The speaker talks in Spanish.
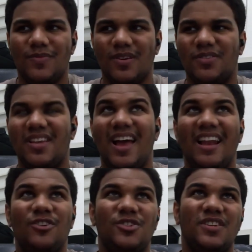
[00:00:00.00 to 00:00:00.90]
O sea el
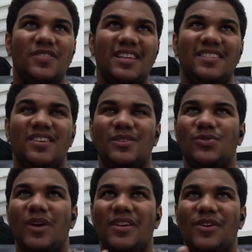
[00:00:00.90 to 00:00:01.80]
855 es
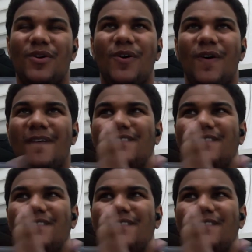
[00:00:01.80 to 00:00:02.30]
un año,